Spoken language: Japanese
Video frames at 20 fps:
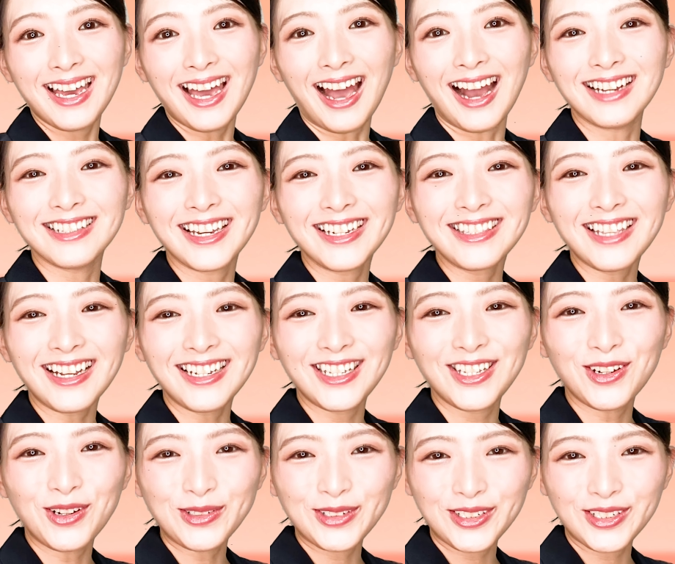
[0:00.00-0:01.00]
あなた
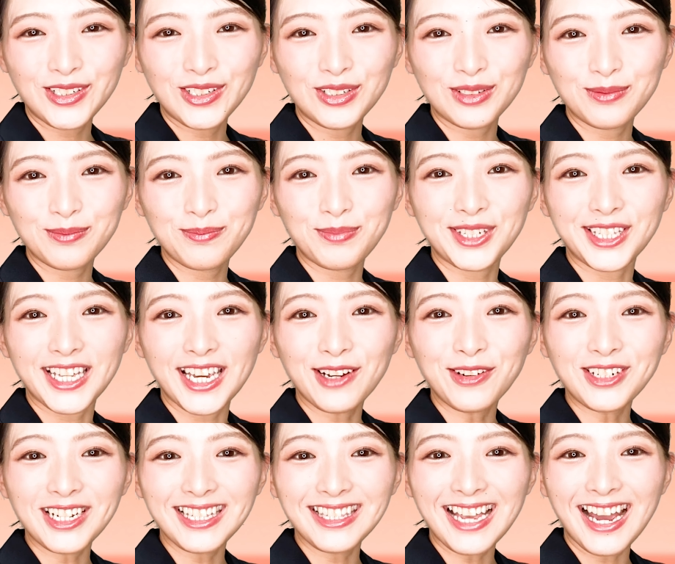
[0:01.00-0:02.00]
に送る
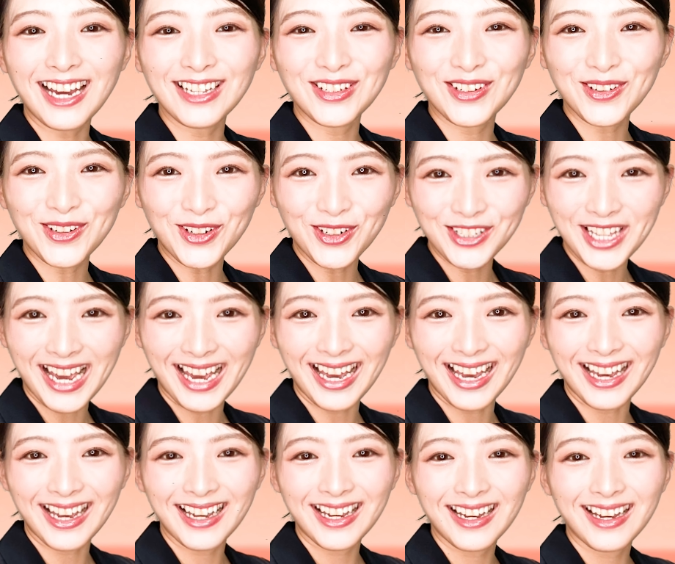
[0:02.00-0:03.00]
ビデオレターの
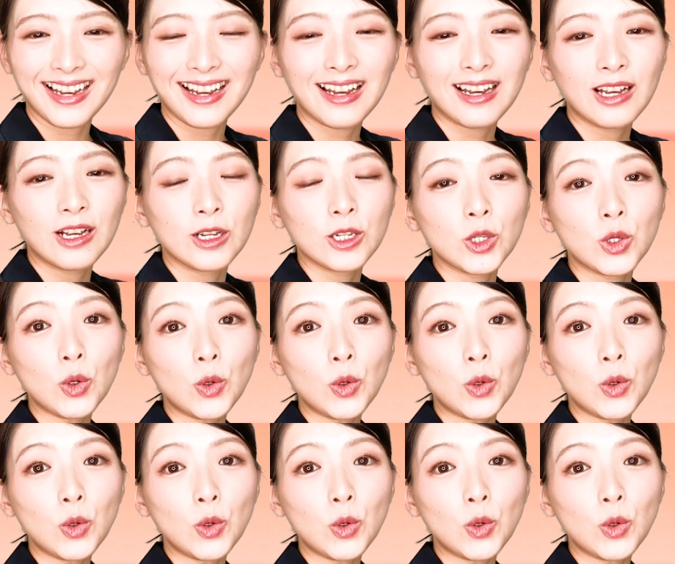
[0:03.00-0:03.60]
コーナー。